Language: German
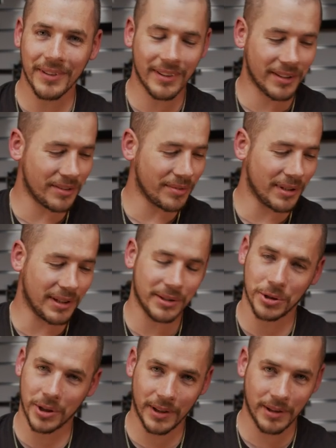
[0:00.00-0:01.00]
die ja vielleicht
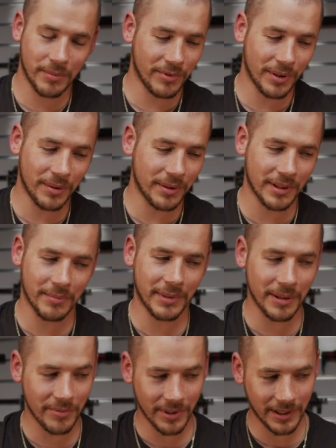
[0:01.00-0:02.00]
einen Schalldämpfer oder in
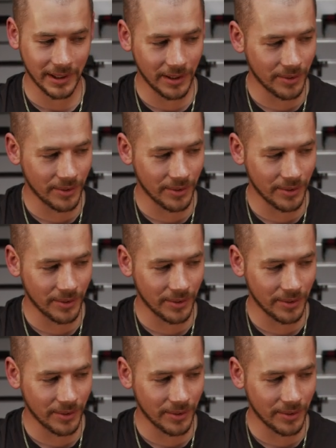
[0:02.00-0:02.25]
meinem Fall einen